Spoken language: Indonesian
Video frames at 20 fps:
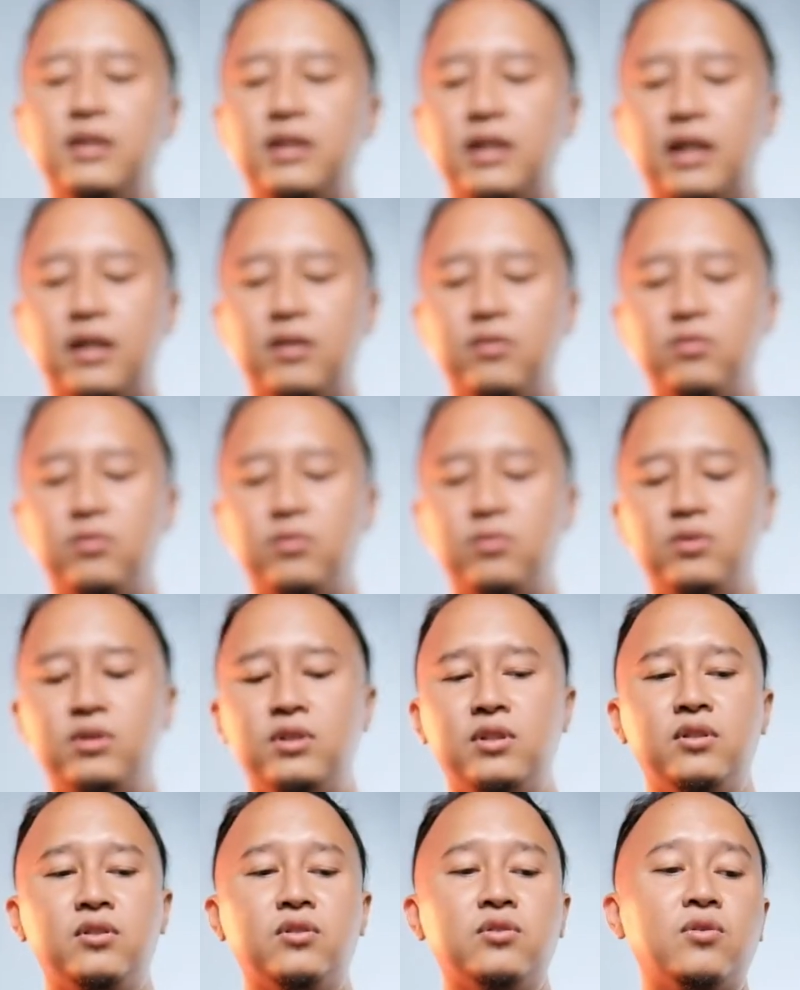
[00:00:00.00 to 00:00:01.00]
lalu
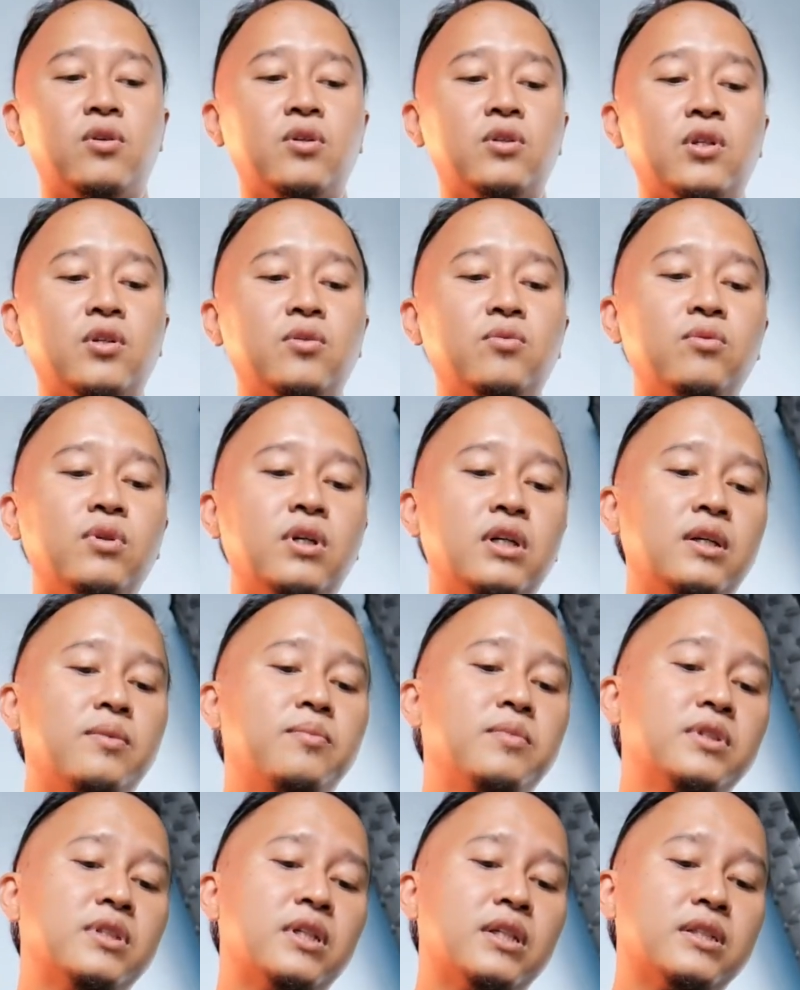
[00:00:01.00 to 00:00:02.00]
di slot kedua
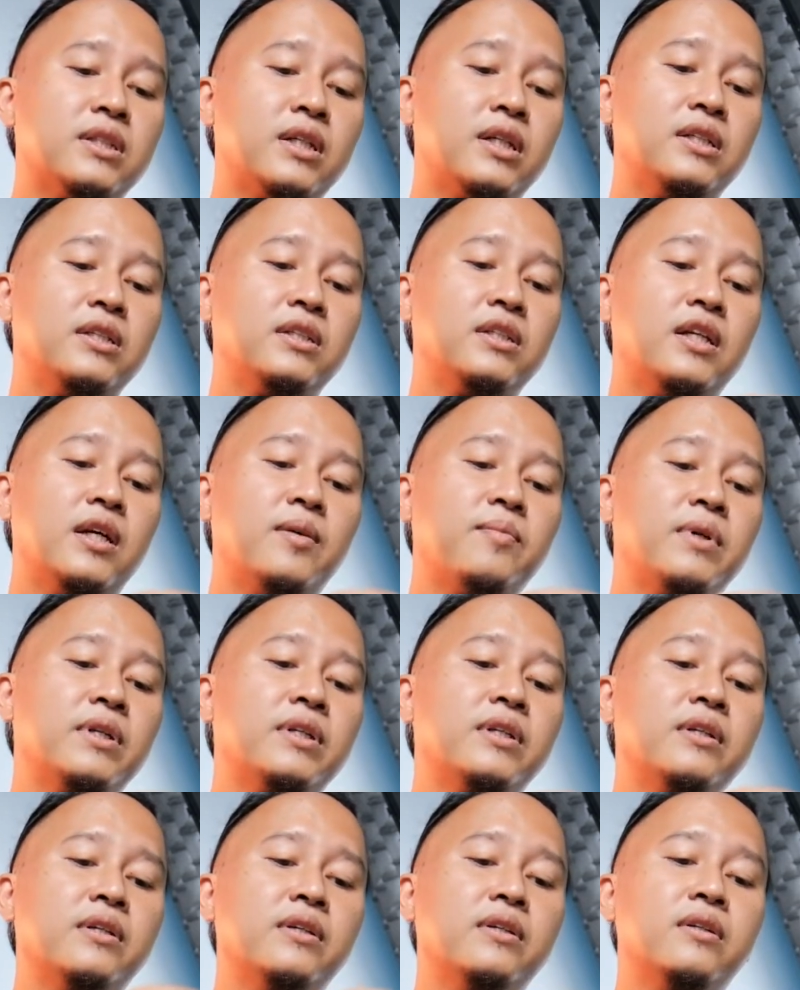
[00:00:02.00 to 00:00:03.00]
bisa saya isi apa
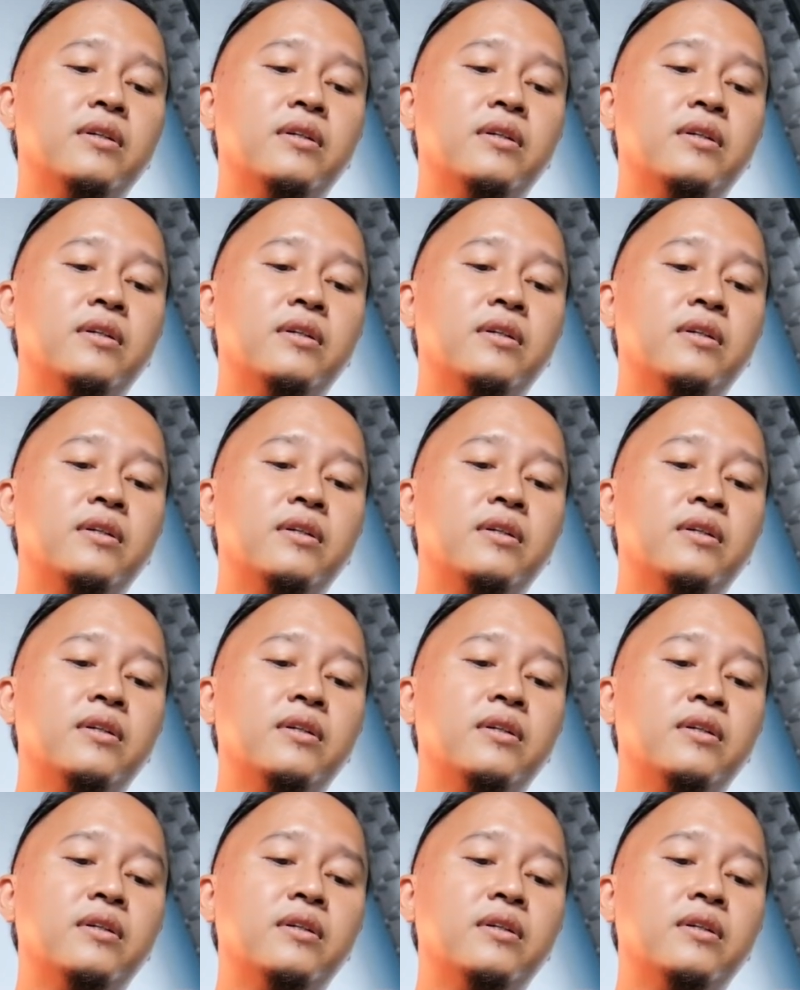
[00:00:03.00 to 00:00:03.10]
nih